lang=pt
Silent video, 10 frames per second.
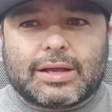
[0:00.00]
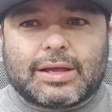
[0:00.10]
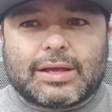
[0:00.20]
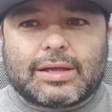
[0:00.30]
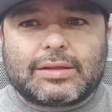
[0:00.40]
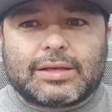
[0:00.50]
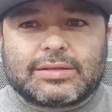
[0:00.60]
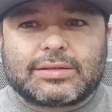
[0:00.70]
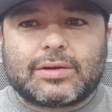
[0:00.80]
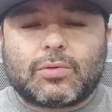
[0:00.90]
é,
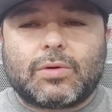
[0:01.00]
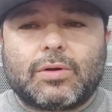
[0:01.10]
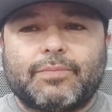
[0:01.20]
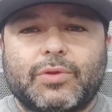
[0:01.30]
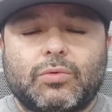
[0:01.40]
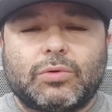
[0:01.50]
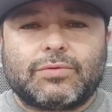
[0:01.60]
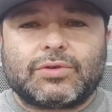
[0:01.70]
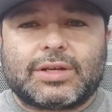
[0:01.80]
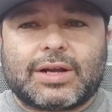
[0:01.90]
tensão. Então quando
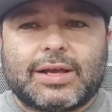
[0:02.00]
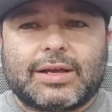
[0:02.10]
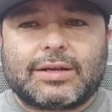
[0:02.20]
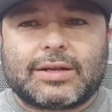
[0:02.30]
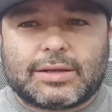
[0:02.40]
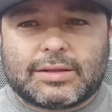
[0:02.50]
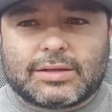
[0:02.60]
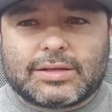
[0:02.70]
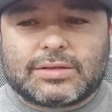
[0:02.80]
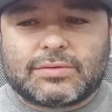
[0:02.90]
você carrega ela em
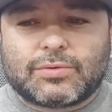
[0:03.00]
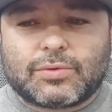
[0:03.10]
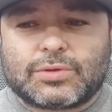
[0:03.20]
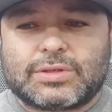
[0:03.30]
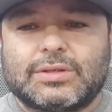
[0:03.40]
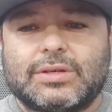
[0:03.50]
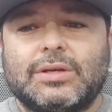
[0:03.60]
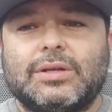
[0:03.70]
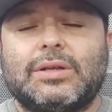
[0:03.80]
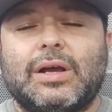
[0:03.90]
13 volts,
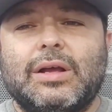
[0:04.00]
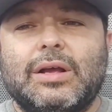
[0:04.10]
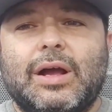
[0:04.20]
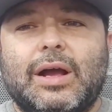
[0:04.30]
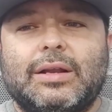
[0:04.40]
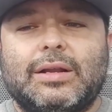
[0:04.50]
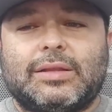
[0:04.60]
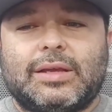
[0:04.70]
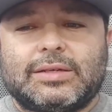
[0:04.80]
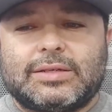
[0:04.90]
tá? Aí ela
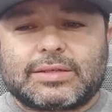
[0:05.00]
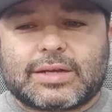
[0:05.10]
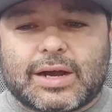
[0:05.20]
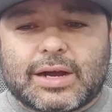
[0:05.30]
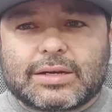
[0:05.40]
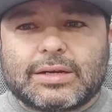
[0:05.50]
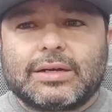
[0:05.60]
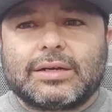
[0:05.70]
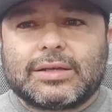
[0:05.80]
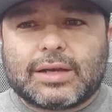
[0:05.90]
tem a
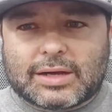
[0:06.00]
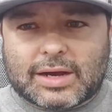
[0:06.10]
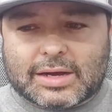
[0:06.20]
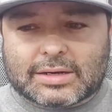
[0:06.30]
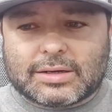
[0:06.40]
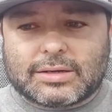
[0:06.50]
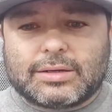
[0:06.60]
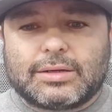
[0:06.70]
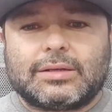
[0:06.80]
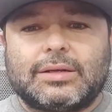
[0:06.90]
descarga e a carga,
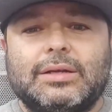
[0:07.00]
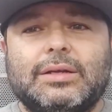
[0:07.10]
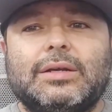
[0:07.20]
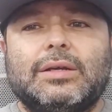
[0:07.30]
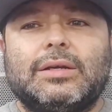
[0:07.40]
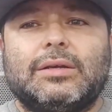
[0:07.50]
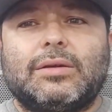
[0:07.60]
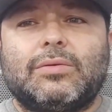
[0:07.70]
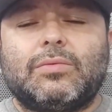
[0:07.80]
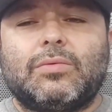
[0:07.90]
né?
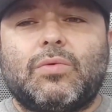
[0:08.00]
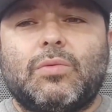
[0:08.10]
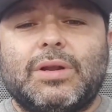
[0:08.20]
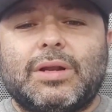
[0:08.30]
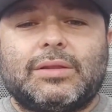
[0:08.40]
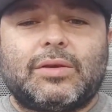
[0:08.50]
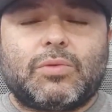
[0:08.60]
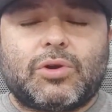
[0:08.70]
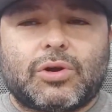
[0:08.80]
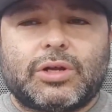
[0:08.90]
Então, como ela tem o
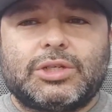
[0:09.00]
melhor